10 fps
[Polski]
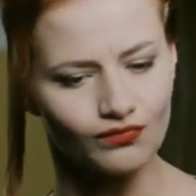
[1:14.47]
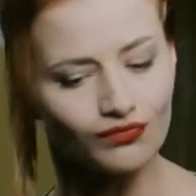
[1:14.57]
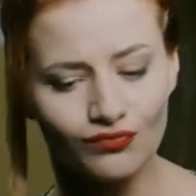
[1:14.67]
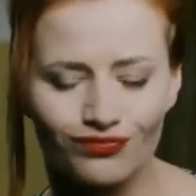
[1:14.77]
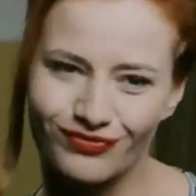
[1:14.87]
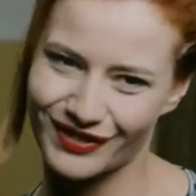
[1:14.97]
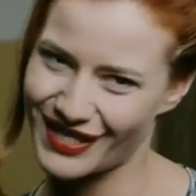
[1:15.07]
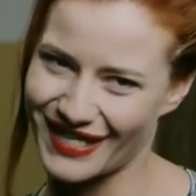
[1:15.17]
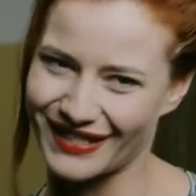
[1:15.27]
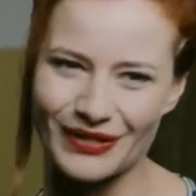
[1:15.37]
Mm,
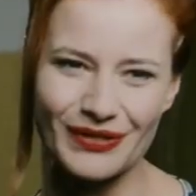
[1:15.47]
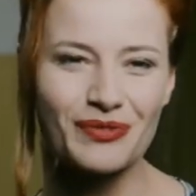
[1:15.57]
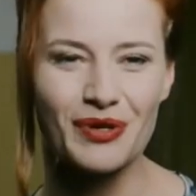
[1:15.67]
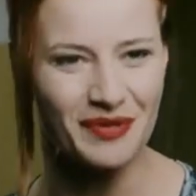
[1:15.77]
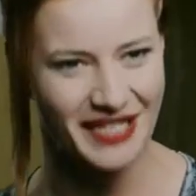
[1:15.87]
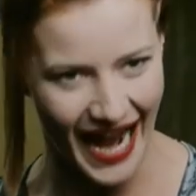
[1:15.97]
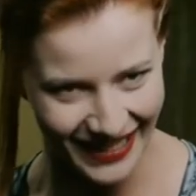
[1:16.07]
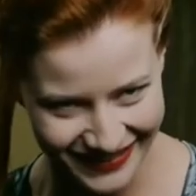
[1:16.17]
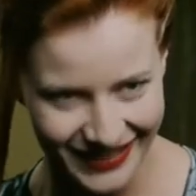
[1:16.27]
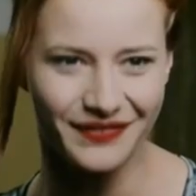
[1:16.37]
nie, no to muszą być
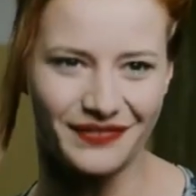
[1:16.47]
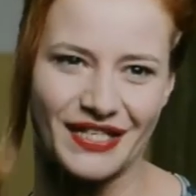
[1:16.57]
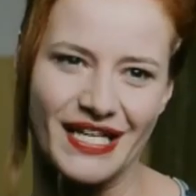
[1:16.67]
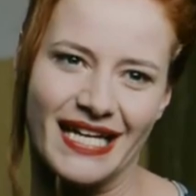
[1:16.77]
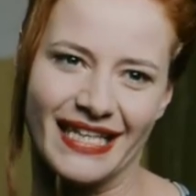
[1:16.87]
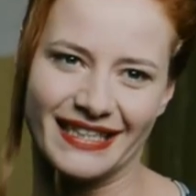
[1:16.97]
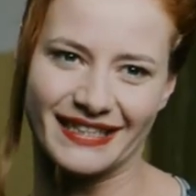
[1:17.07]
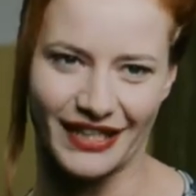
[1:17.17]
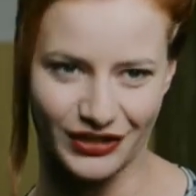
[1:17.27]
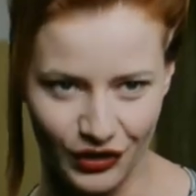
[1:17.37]
aktywni
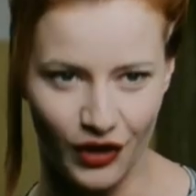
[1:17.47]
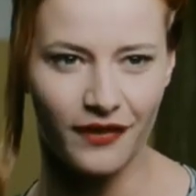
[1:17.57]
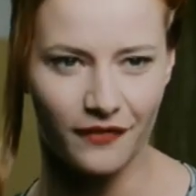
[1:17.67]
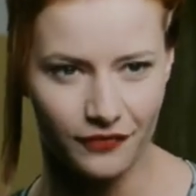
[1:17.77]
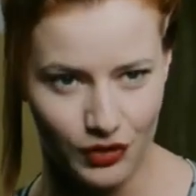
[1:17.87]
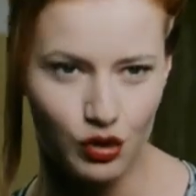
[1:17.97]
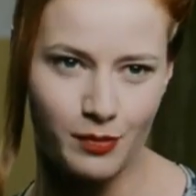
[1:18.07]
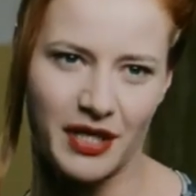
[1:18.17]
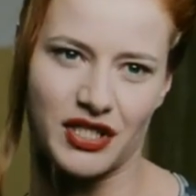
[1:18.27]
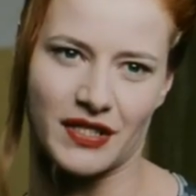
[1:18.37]
dyrektorowie w służbie